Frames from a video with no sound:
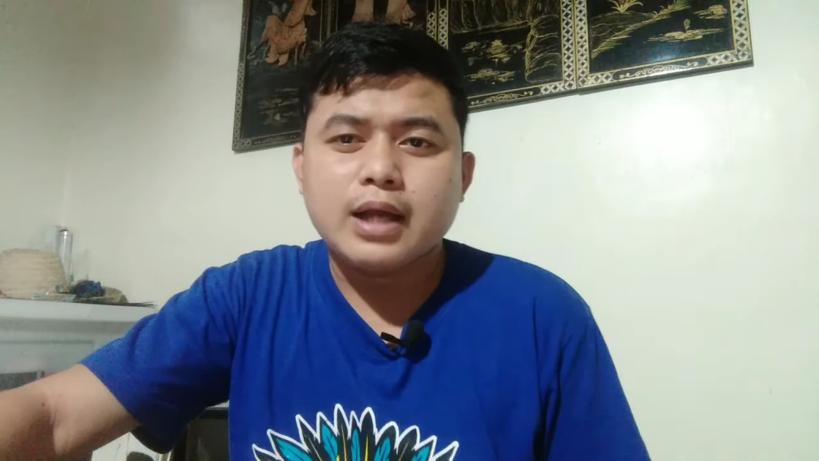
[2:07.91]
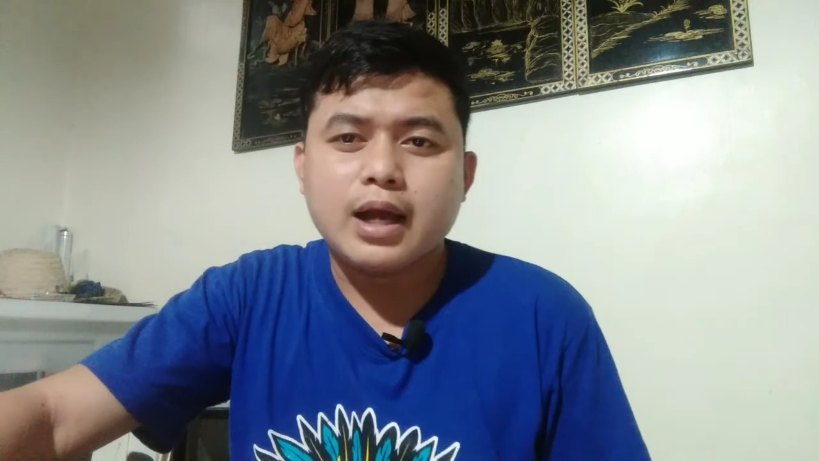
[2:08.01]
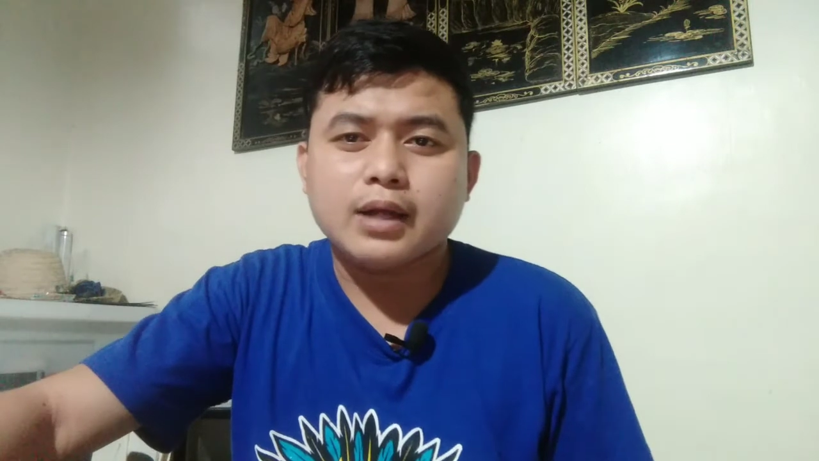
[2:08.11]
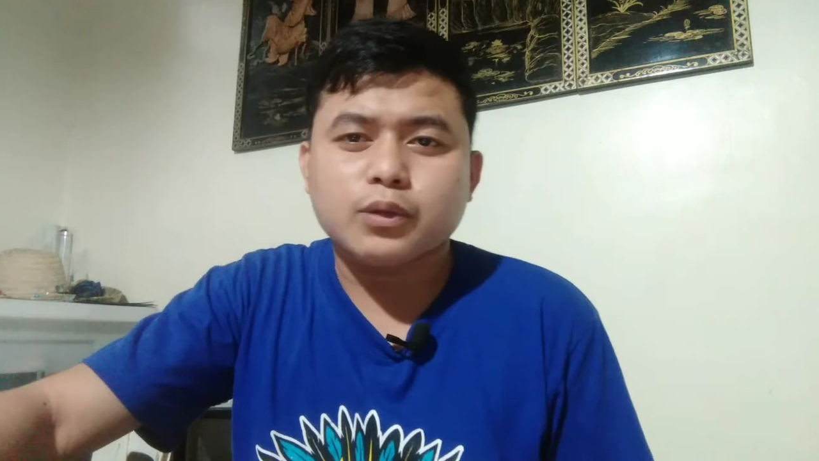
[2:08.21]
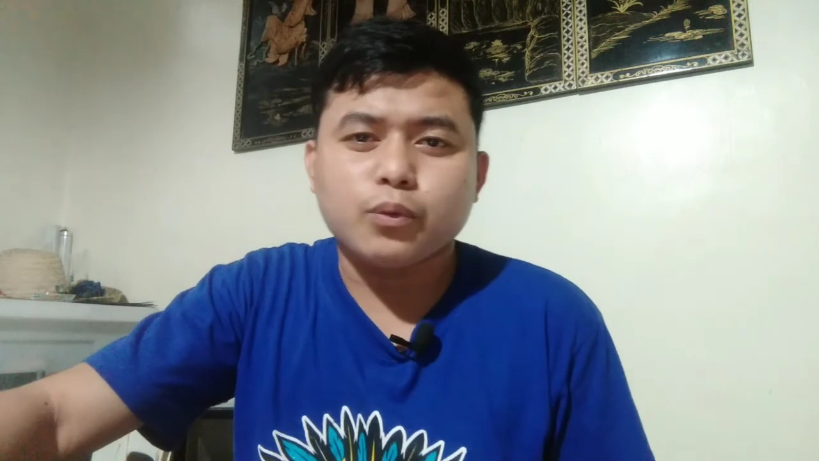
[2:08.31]

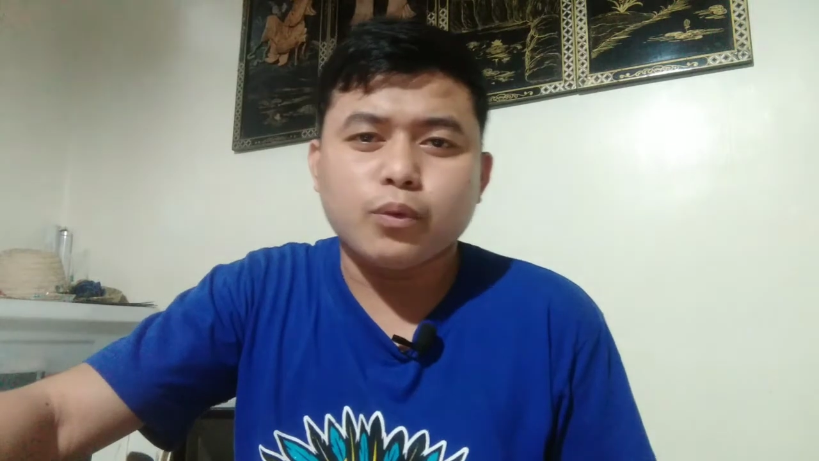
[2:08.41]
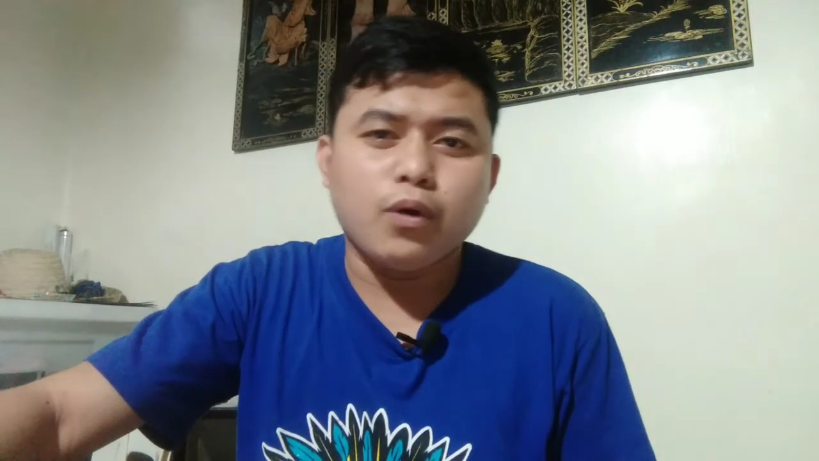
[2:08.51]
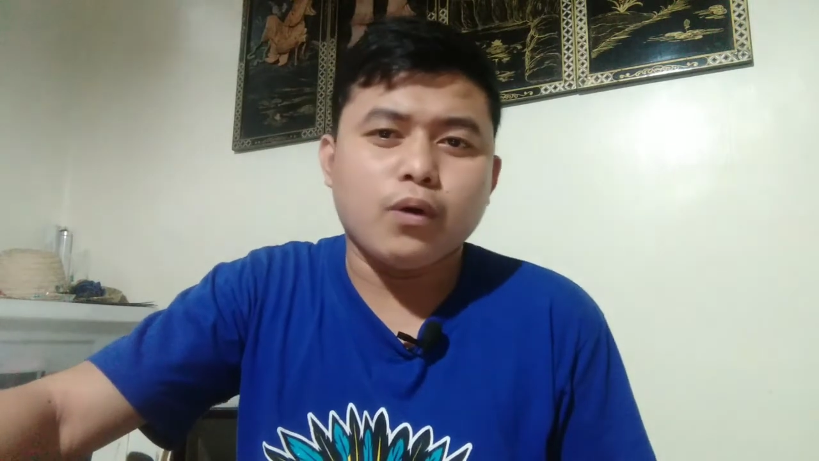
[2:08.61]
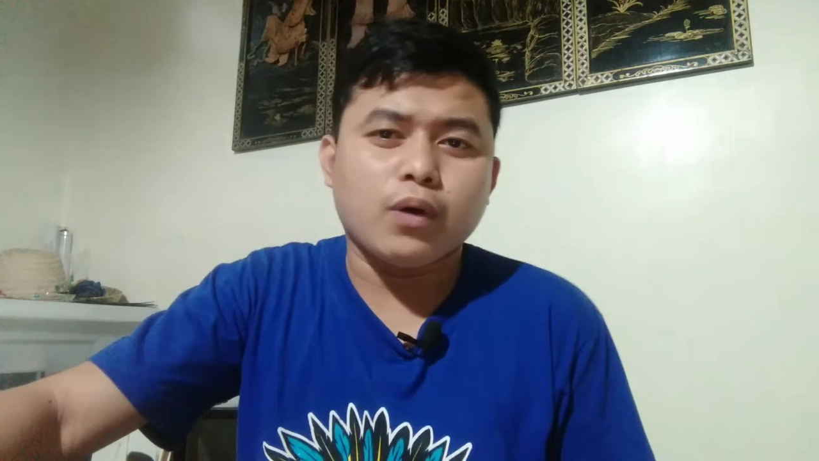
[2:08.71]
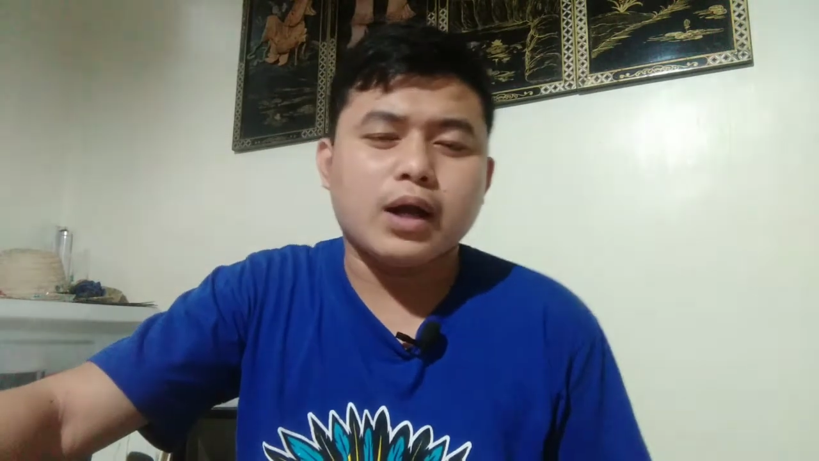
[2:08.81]

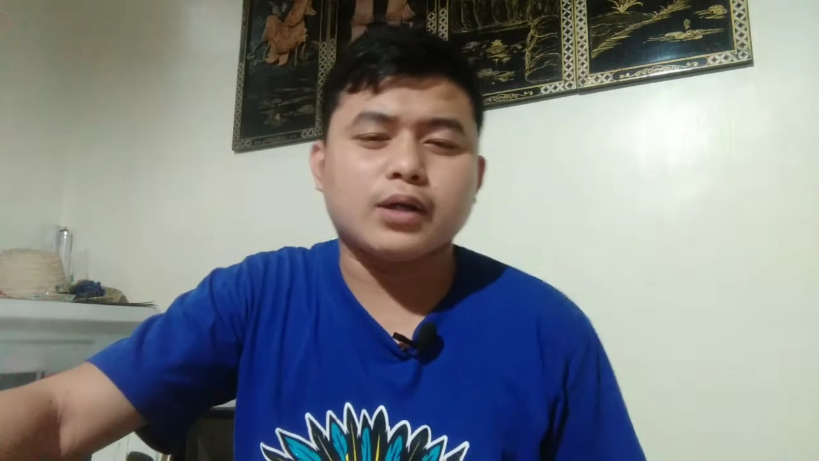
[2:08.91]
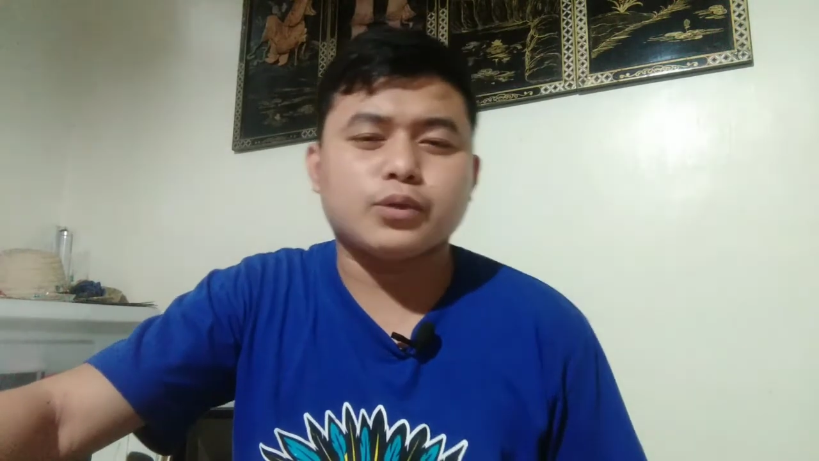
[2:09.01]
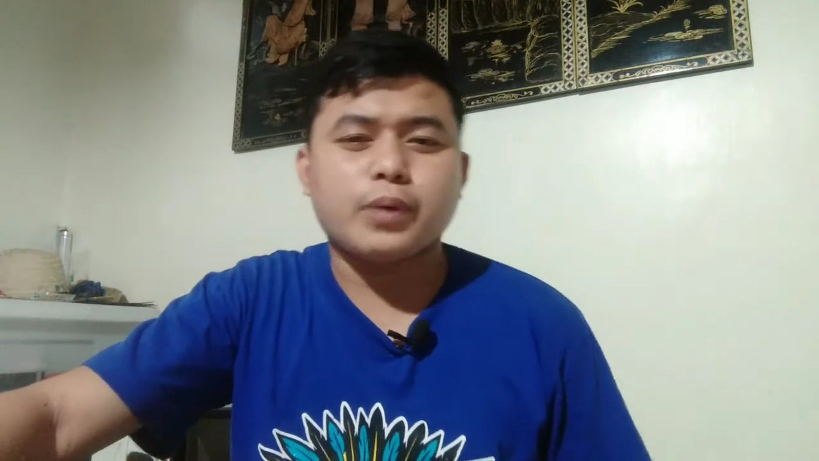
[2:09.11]
nakatulong ang